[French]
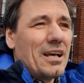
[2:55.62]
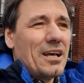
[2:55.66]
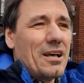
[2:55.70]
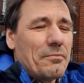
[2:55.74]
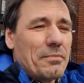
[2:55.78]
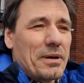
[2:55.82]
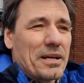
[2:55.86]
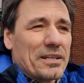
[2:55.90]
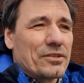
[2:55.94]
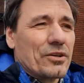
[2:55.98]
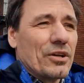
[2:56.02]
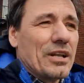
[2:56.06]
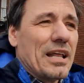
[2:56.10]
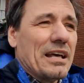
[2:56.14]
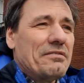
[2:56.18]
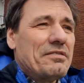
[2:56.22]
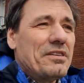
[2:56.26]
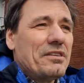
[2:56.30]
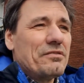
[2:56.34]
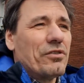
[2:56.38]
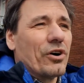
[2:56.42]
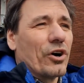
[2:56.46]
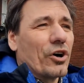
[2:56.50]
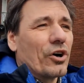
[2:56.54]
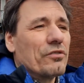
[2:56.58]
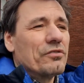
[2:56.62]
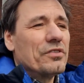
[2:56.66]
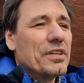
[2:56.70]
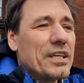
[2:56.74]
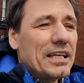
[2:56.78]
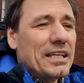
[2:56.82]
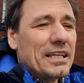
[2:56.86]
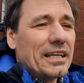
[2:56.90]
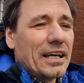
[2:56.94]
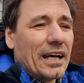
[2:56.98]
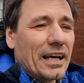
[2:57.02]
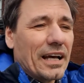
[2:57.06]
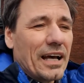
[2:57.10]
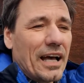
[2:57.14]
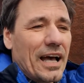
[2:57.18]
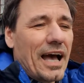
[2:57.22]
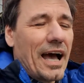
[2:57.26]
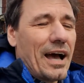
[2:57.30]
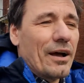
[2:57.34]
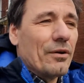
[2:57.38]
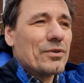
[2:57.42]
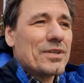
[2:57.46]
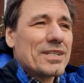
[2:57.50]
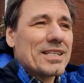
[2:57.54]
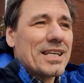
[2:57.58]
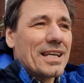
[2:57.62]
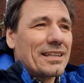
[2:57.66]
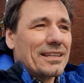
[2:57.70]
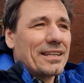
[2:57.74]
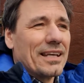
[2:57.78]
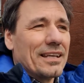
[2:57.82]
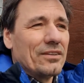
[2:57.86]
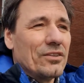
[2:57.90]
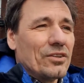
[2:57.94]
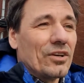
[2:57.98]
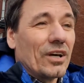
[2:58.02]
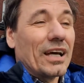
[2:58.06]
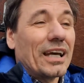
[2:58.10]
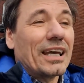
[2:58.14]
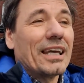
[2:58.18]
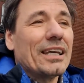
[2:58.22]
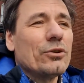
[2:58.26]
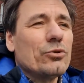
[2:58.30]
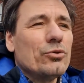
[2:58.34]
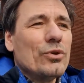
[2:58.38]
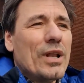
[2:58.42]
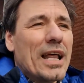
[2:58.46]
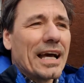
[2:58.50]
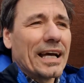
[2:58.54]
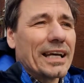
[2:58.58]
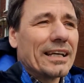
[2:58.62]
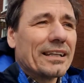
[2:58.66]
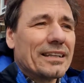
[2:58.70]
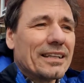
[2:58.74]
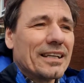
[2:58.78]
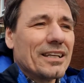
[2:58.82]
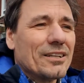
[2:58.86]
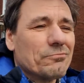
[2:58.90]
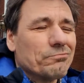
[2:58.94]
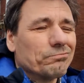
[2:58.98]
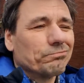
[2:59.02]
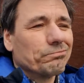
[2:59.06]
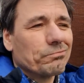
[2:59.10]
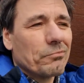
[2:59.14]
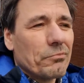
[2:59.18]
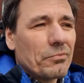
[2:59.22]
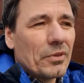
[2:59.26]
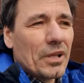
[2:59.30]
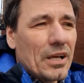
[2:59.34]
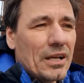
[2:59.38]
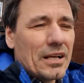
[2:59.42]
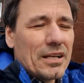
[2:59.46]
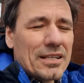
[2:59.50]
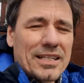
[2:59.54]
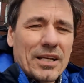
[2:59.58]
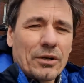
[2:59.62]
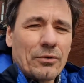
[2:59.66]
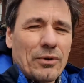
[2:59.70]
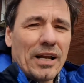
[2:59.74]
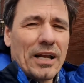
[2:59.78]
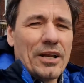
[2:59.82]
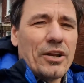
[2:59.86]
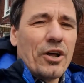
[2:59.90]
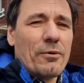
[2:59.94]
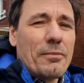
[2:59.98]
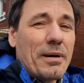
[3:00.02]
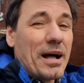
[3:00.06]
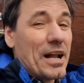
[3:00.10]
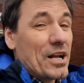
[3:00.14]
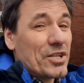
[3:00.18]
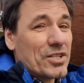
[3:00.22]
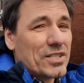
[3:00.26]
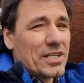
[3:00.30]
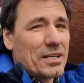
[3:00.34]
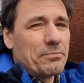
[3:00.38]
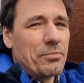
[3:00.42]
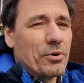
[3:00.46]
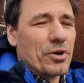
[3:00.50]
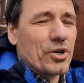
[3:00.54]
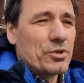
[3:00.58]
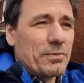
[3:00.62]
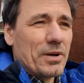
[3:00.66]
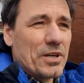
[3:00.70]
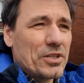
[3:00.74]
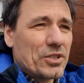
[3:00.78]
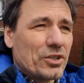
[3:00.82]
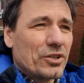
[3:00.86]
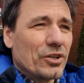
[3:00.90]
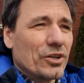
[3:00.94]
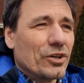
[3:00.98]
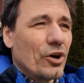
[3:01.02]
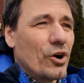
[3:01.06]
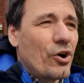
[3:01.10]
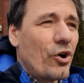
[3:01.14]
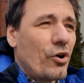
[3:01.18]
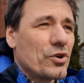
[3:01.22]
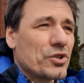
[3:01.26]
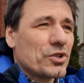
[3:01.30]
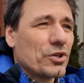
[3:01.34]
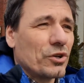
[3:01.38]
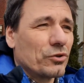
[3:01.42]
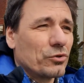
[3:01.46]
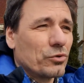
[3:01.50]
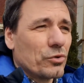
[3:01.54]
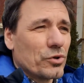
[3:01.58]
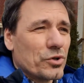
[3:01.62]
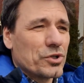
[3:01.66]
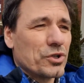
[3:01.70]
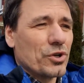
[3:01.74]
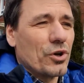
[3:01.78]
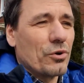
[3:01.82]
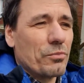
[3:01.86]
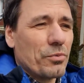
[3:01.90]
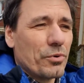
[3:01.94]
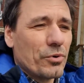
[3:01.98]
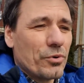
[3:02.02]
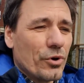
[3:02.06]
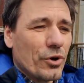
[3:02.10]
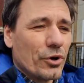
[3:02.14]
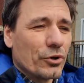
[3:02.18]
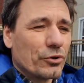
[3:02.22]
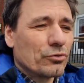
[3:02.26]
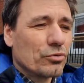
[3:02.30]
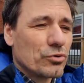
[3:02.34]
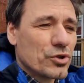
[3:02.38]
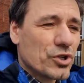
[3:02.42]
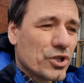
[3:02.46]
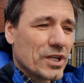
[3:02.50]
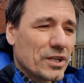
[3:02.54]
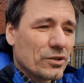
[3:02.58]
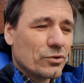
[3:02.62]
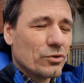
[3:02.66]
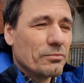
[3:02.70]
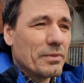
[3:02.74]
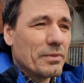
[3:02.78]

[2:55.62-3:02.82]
parce que la vie va revenir à une certaine régularité. C'est quoi la normale? Je ne sais pas. Je pense qu'on sera tous un peu euh, touchés d'une